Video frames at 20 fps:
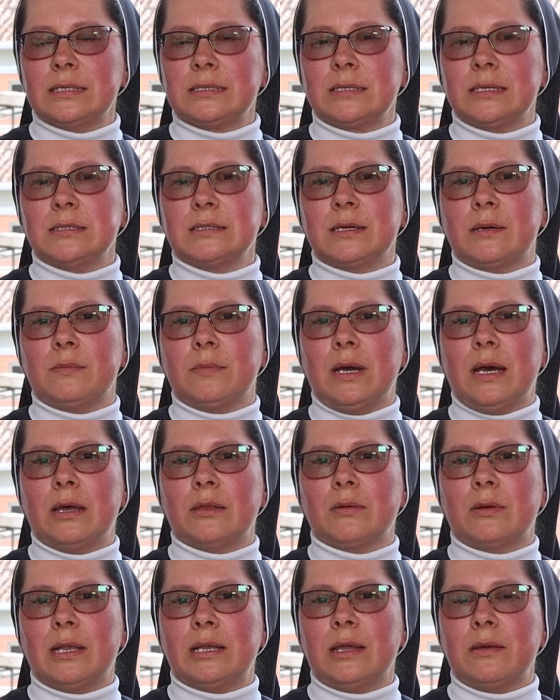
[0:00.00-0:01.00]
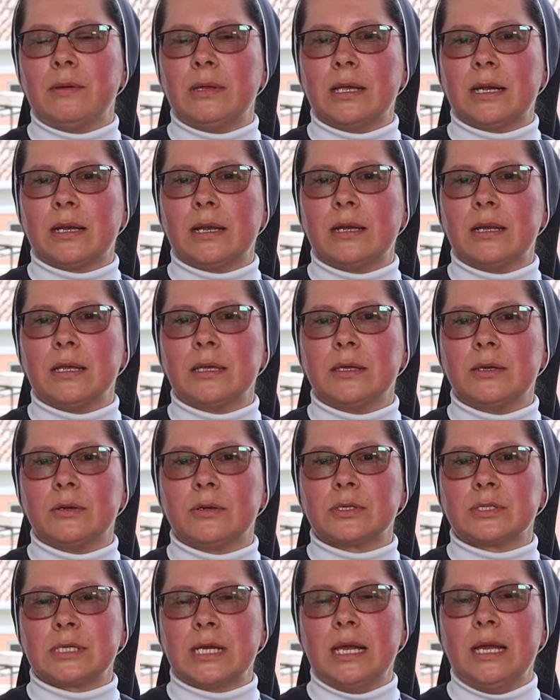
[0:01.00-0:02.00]
este llamado a la vida
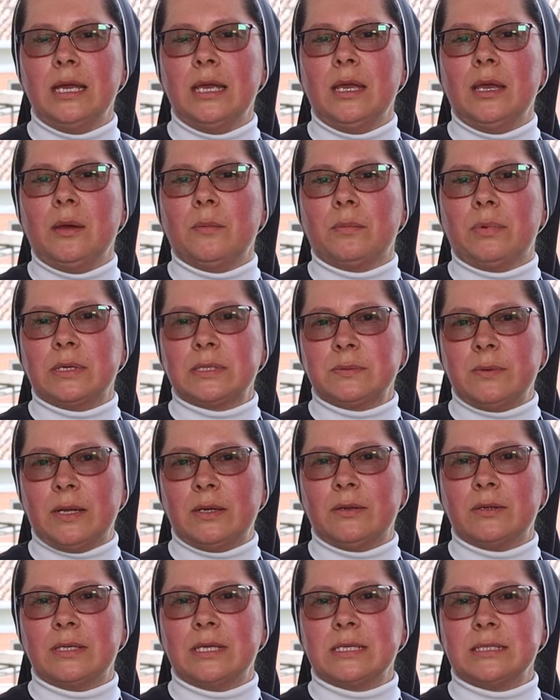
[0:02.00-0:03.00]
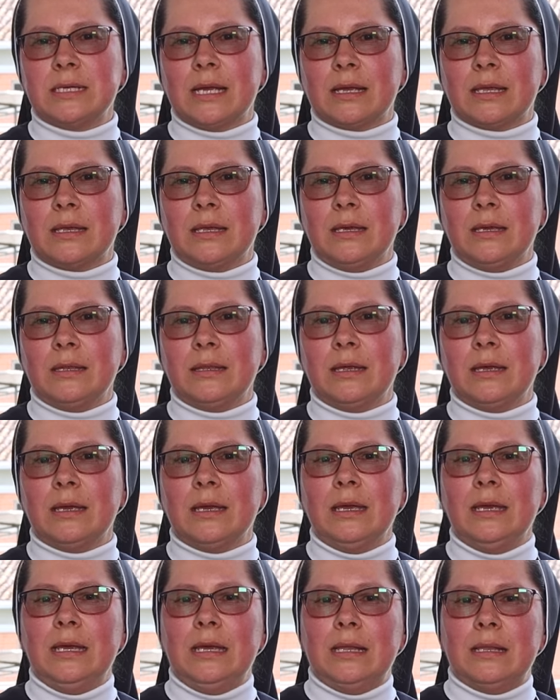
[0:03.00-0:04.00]
religiosa, pues bueno, desde aquí
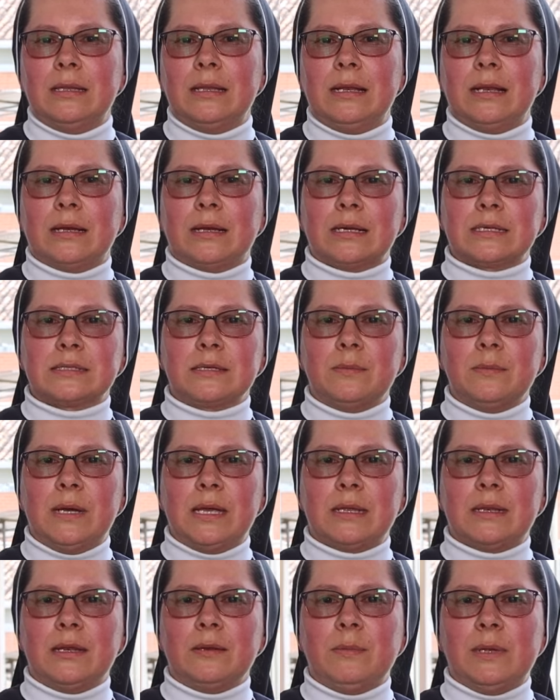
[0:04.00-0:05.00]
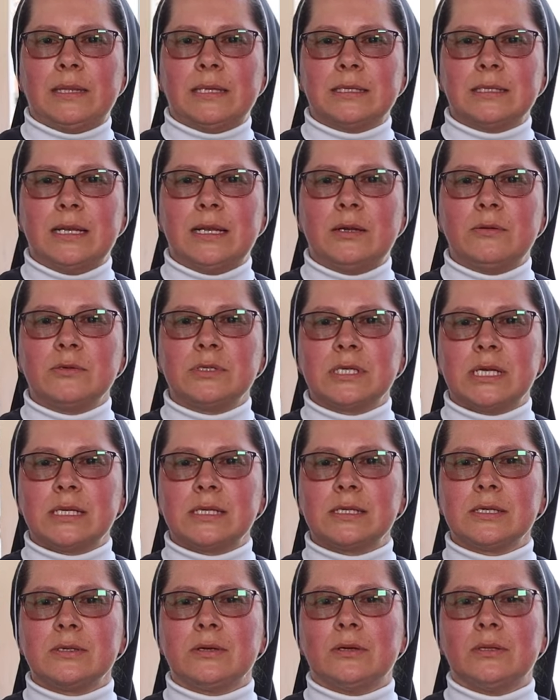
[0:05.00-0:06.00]
de, de la Casa Madre Hermanitas de la
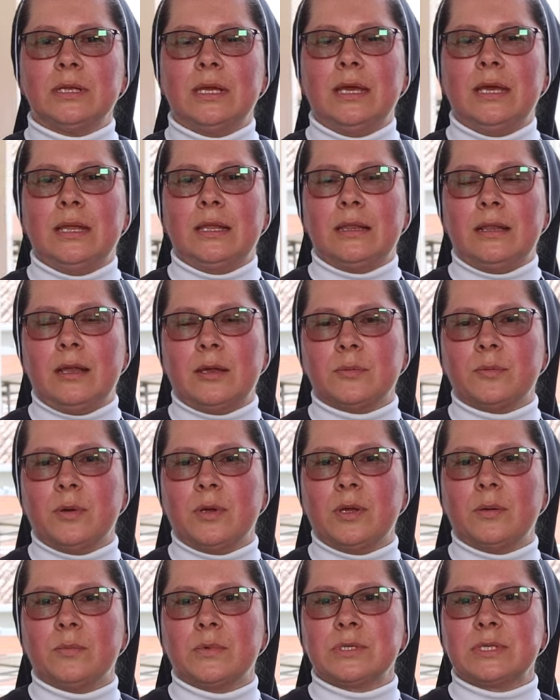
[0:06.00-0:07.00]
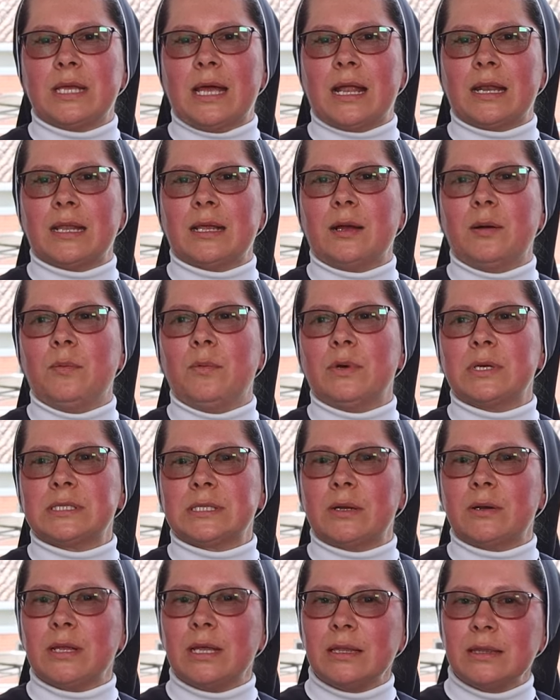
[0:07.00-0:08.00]
Anunciación les podemos dar como
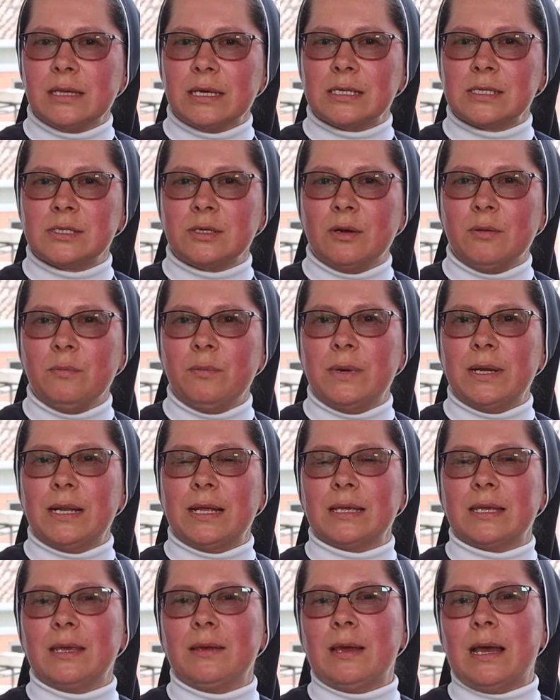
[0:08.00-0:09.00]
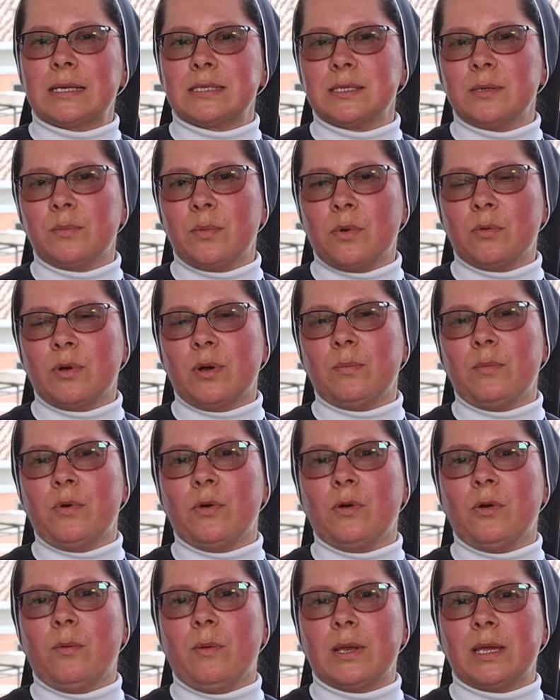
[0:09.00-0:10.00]
esta orientación para que así poco a
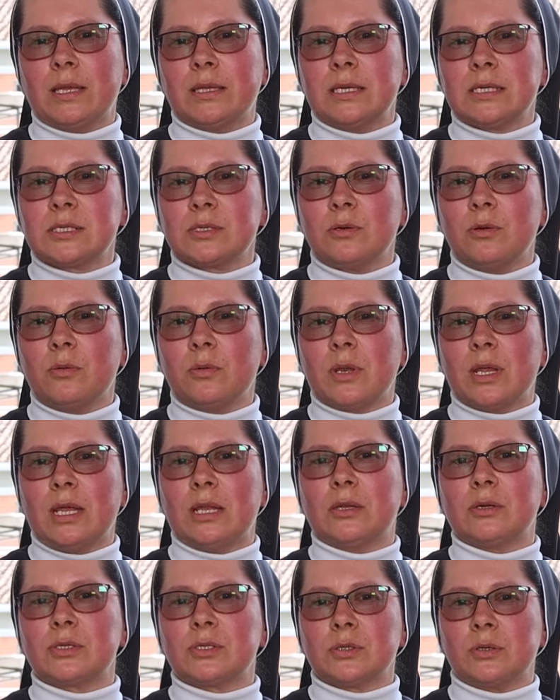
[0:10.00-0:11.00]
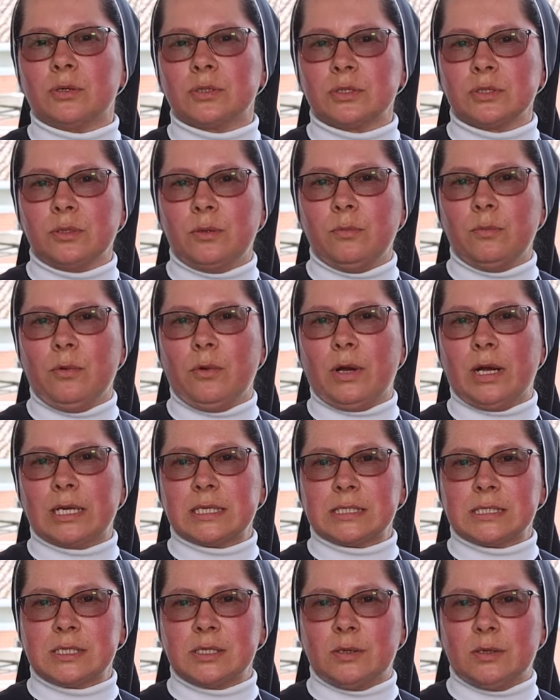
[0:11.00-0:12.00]
poco vaya descubriendo su opción
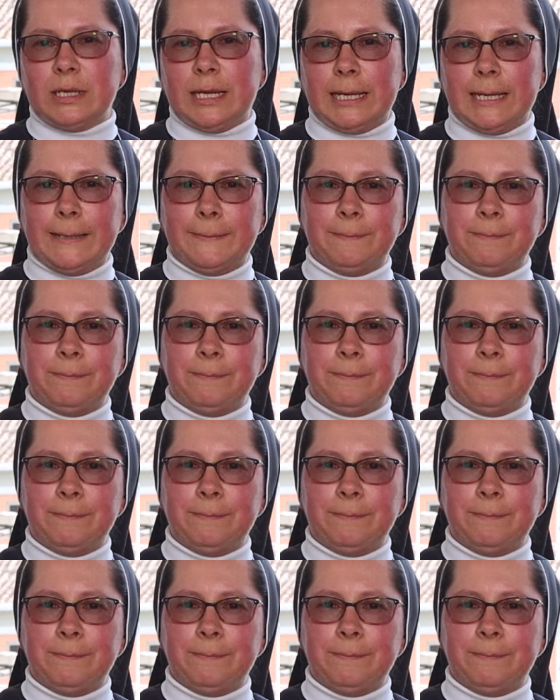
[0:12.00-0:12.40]
vocacional.